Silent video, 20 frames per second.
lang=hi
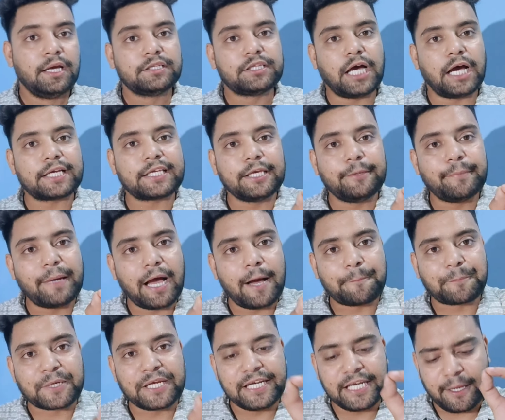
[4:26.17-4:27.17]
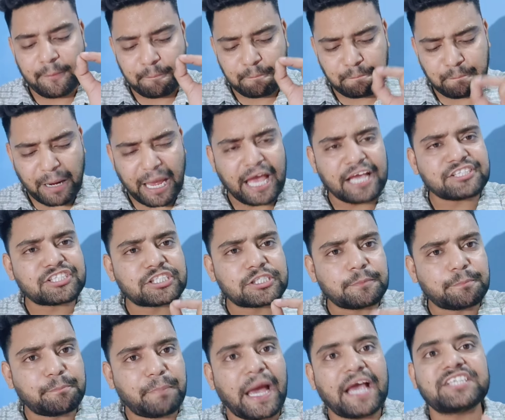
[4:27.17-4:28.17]
ताकि मैं आपके लिए बेस्ट
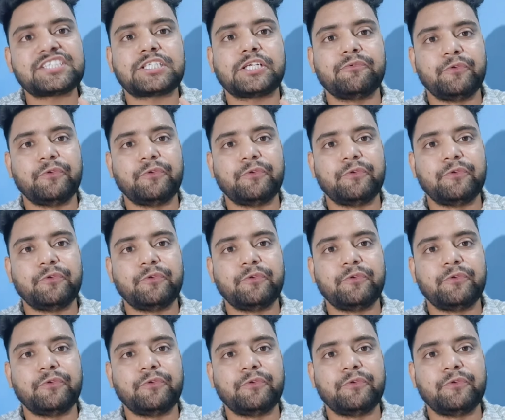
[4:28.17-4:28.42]
बेस्ट